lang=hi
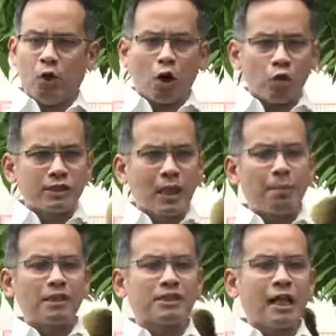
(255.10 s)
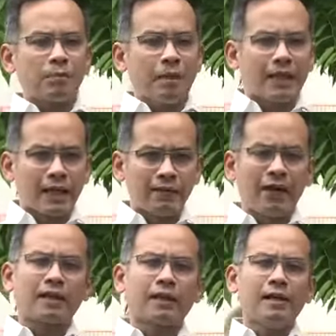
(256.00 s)
और उसके पश्चात मैं
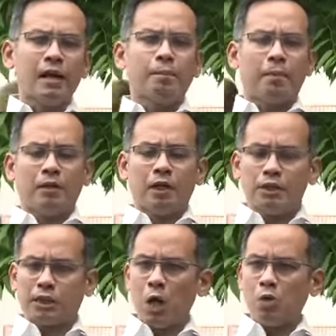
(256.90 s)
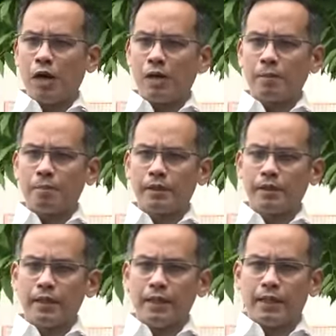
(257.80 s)
धन्यवाद करना चाहूँगा
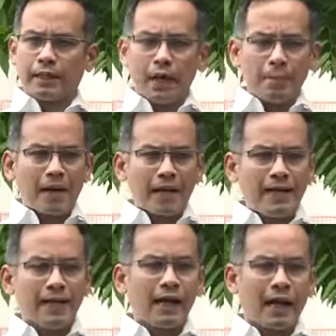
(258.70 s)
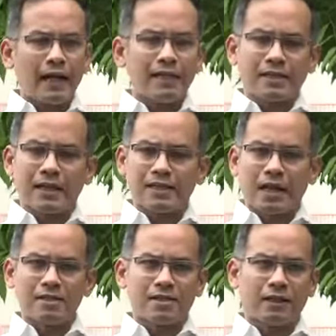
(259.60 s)
कि हमारे इंडिया अलायंस के
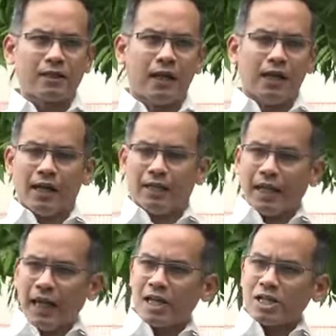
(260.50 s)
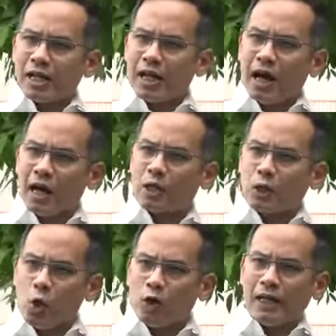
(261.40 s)
सांसद देश के हर
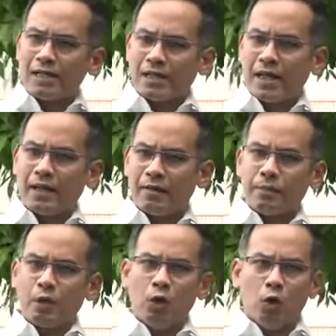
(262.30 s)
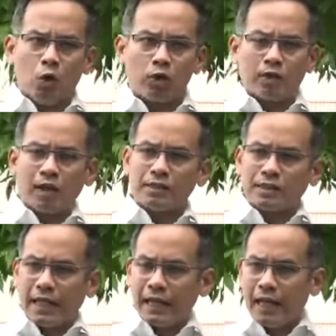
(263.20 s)
कोने से उत्तर
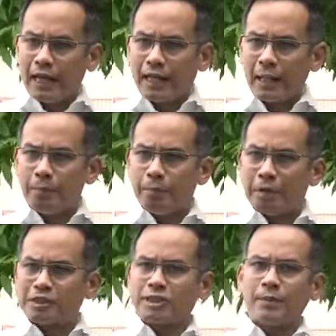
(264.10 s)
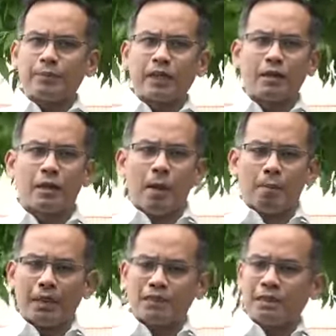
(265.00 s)
से लेके पश्चिम तक
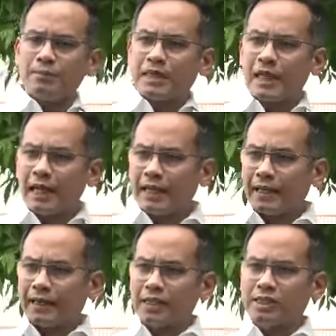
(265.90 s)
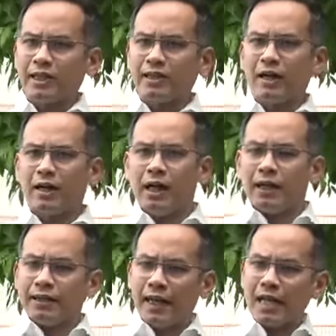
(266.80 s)
पश्चिम से लेके दक्षिण तक
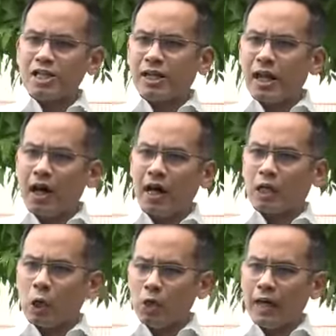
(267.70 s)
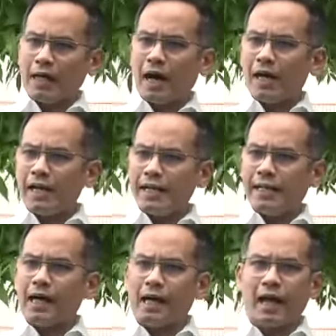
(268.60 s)
देश के हर कोने का
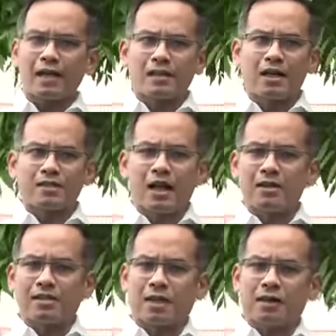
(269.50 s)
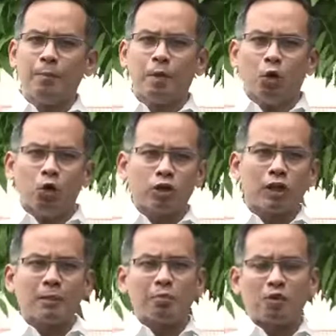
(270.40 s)
इंडिया अलायंस का सांसद
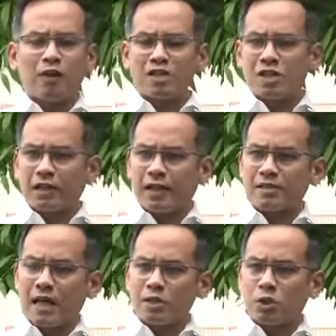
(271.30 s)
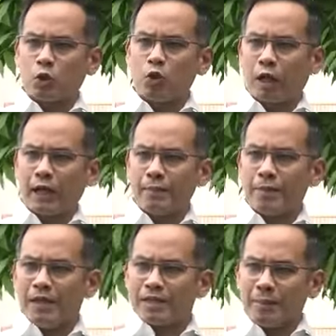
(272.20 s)
उत्तर पूर्वांचल के सांसदों के
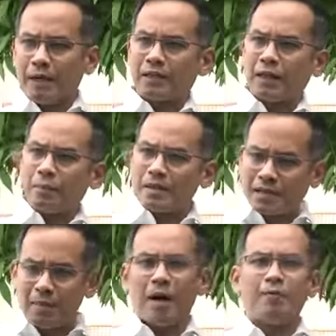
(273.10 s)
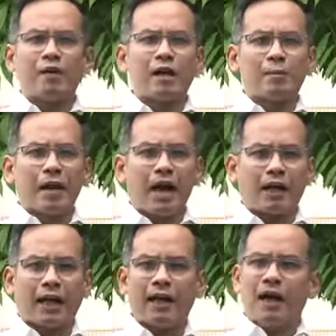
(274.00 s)
समर्थन में सब हम वेल में
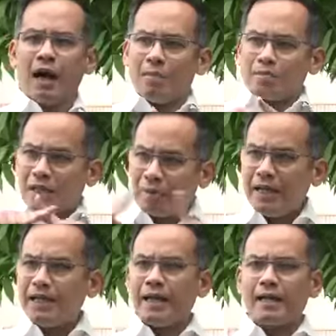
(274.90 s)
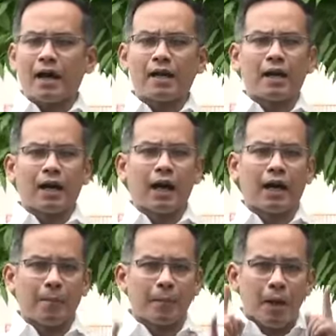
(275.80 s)
आके हम सभी ने नारा लगाया